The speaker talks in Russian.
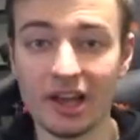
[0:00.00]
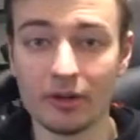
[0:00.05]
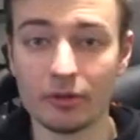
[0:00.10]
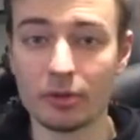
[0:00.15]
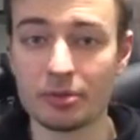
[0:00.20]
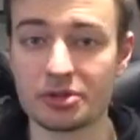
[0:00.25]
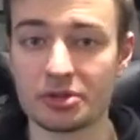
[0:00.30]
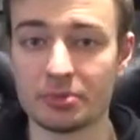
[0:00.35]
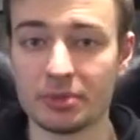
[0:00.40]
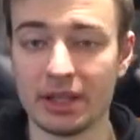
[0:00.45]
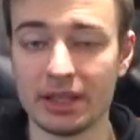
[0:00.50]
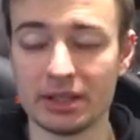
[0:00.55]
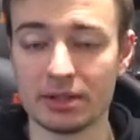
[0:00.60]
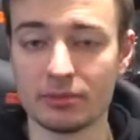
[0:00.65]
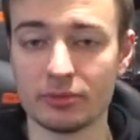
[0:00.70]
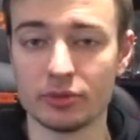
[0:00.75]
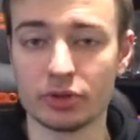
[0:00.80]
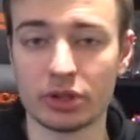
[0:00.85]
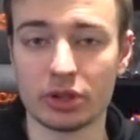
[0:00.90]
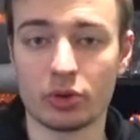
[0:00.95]
В общем, на
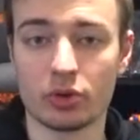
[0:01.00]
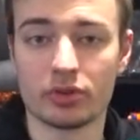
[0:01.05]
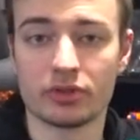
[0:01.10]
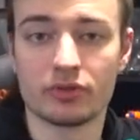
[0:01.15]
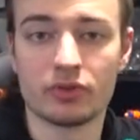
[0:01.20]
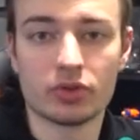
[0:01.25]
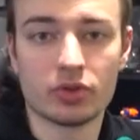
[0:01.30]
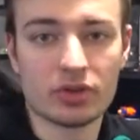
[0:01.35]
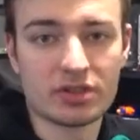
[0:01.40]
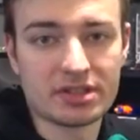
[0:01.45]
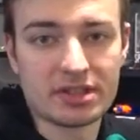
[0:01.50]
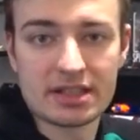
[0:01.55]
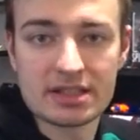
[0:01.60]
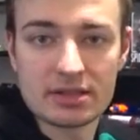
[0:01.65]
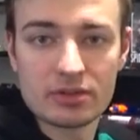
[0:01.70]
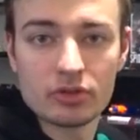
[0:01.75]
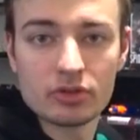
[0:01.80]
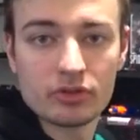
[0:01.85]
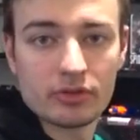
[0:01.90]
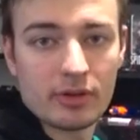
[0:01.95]
этом вот такой вот видос.
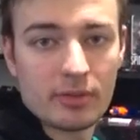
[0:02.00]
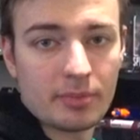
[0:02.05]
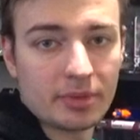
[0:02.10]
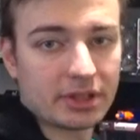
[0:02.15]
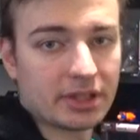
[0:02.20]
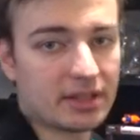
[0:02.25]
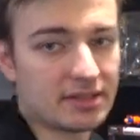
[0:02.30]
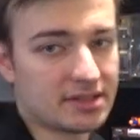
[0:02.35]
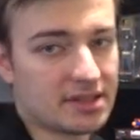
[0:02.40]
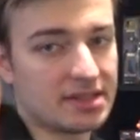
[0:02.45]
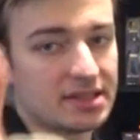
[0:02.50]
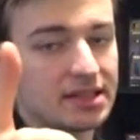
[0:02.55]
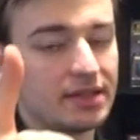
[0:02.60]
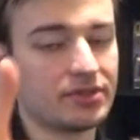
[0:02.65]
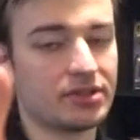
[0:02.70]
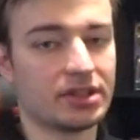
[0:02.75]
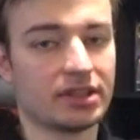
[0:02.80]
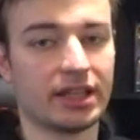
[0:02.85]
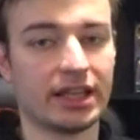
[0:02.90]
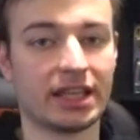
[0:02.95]
Если он вам понравился,
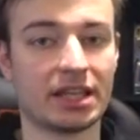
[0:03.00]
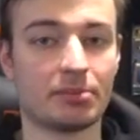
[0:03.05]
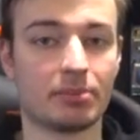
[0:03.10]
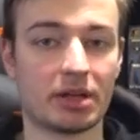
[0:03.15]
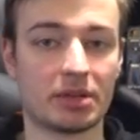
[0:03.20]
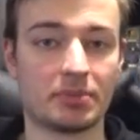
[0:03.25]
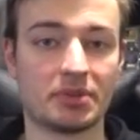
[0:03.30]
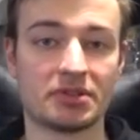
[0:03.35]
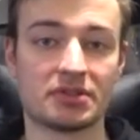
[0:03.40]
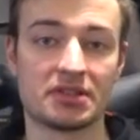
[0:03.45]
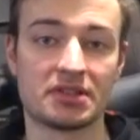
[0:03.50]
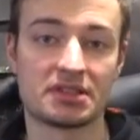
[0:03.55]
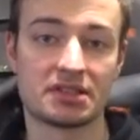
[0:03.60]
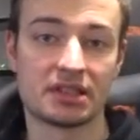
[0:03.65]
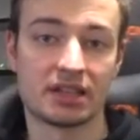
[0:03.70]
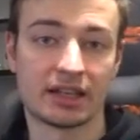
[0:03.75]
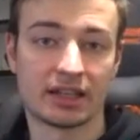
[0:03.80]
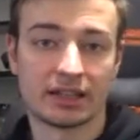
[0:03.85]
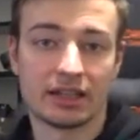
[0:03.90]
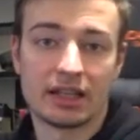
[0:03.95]
ставьте лайки, подписывайтесь
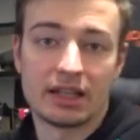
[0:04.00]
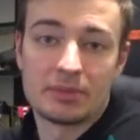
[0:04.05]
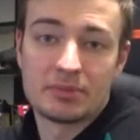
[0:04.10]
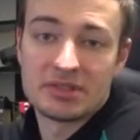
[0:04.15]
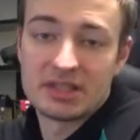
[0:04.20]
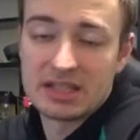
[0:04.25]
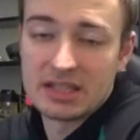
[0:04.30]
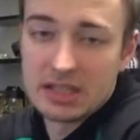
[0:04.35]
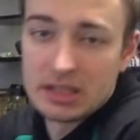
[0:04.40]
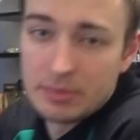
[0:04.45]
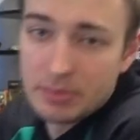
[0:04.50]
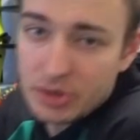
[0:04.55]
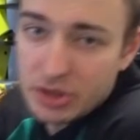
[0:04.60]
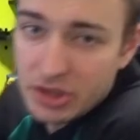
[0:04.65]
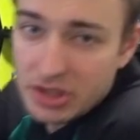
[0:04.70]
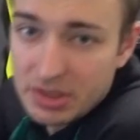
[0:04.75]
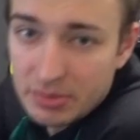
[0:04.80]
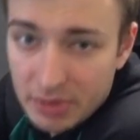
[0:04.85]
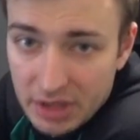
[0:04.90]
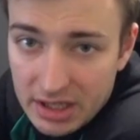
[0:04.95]
на канал. Обязательно
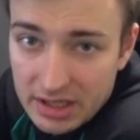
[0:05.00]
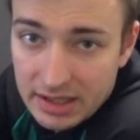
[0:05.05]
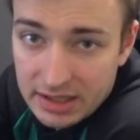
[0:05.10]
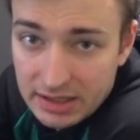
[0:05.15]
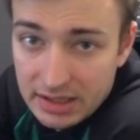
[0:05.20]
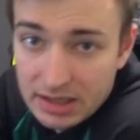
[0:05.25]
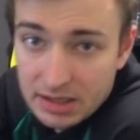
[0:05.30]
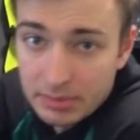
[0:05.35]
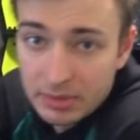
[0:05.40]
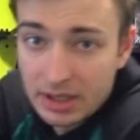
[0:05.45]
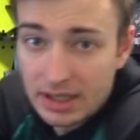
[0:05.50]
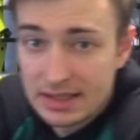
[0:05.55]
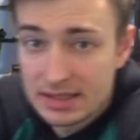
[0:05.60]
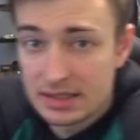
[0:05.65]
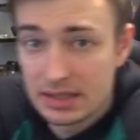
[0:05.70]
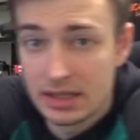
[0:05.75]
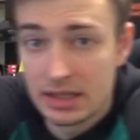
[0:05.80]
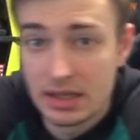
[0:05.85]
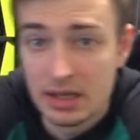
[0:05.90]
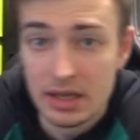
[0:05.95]
пишите мнение о данном
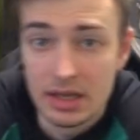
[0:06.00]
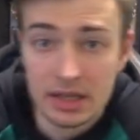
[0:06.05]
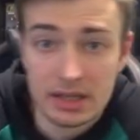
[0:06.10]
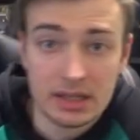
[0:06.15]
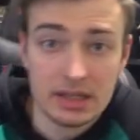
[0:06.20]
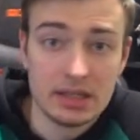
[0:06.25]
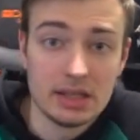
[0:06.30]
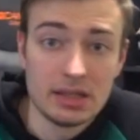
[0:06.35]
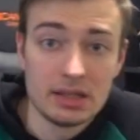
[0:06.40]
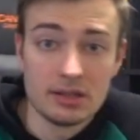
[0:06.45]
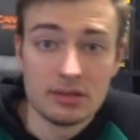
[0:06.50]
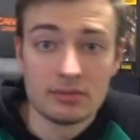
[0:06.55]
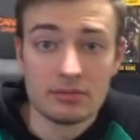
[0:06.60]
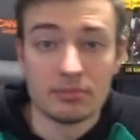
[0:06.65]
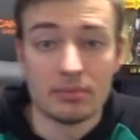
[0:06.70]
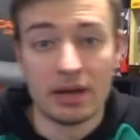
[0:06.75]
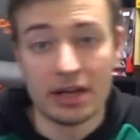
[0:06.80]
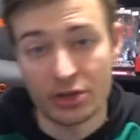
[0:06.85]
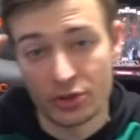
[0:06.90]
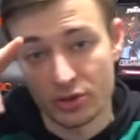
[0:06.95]
кресле. И
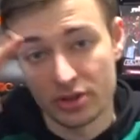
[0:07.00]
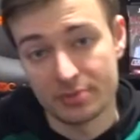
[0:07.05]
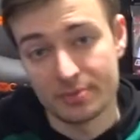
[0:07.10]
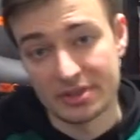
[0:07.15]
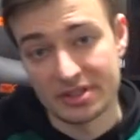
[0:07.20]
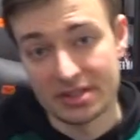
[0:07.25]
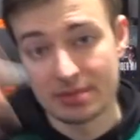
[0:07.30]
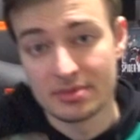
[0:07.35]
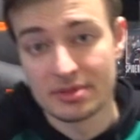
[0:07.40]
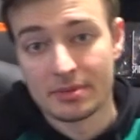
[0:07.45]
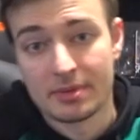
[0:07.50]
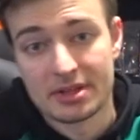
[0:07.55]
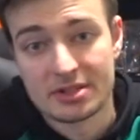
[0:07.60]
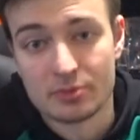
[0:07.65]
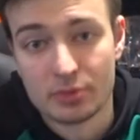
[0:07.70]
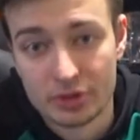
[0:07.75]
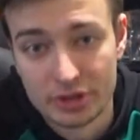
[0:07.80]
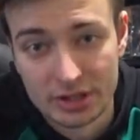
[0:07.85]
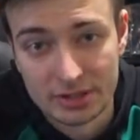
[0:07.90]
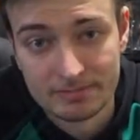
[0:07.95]
большое спасибо за
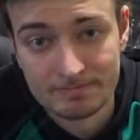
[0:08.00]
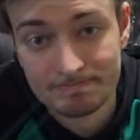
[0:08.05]
просмотр.